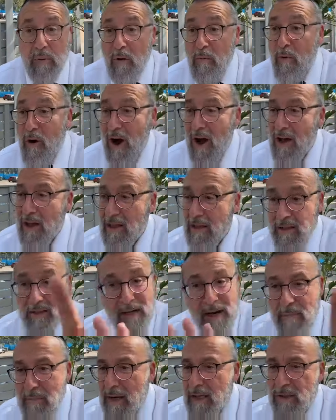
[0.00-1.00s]
Moi, pour moi,
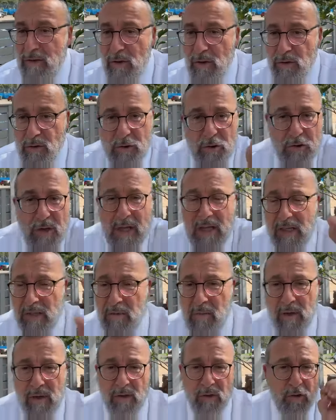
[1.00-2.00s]
c'est la base du
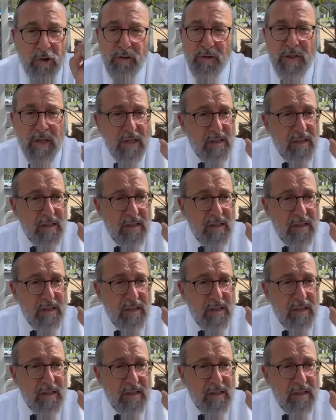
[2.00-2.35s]
judaïsme, ce